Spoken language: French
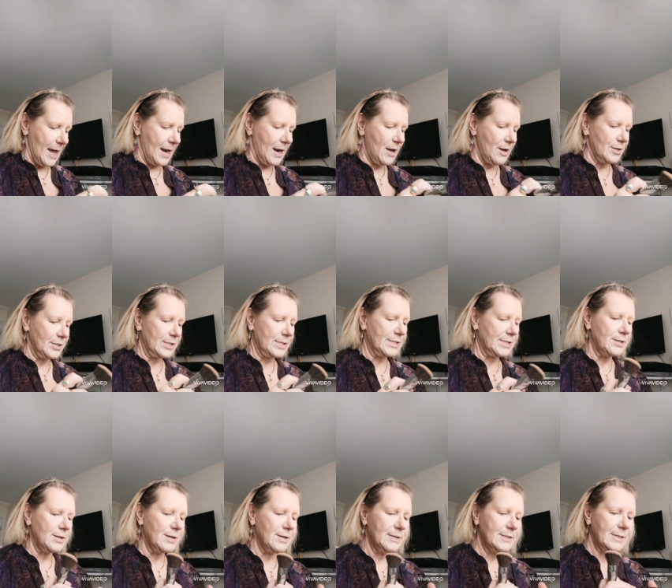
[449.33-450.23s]
Alors
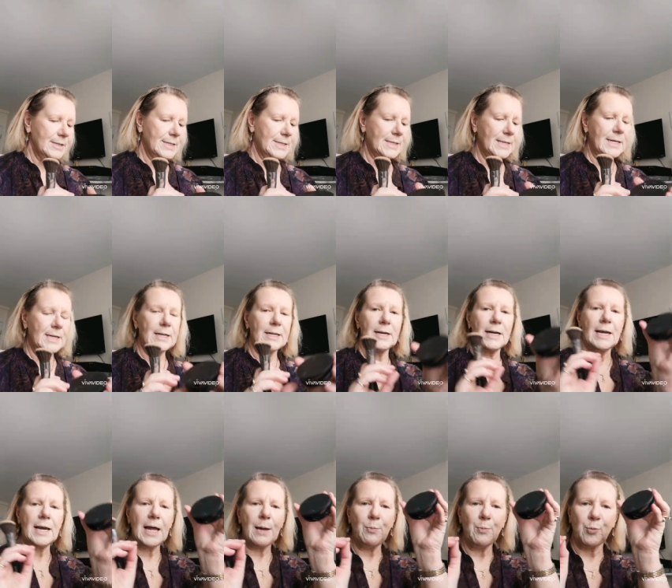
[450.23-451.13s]
ça, c'est
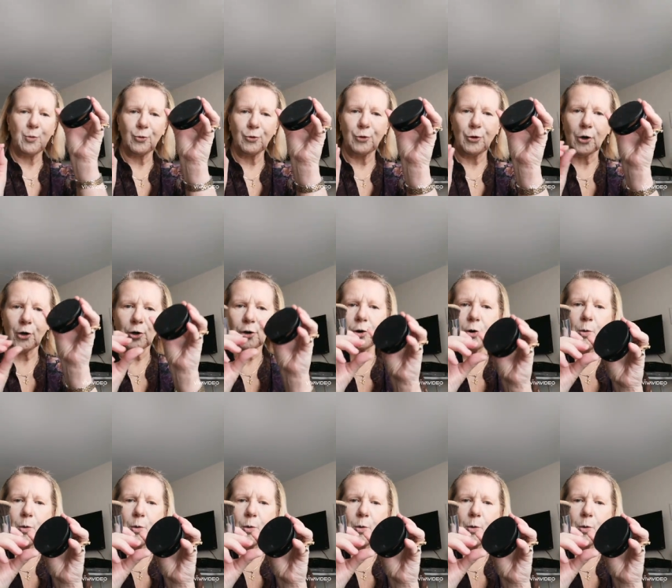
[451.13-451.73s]
la poudre